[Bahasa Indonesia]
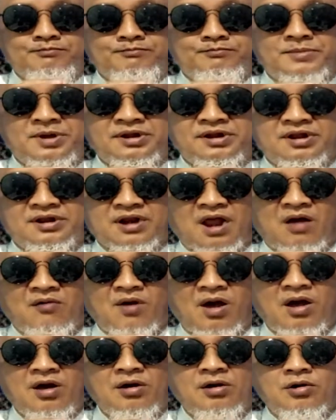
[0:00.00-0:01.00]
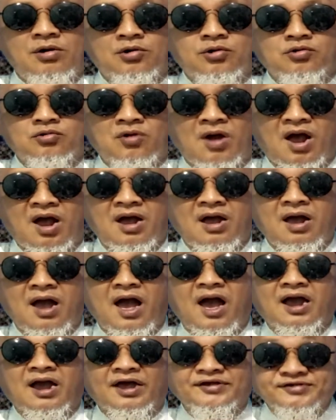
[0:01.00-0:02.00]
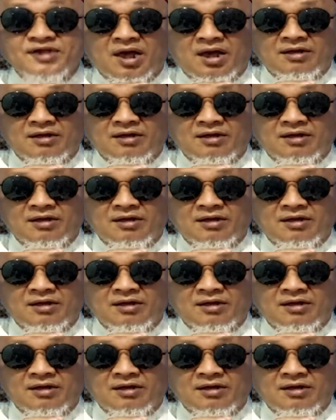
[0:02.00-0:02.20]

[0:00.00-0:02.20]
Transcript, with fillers: menerawang ruang angkasa.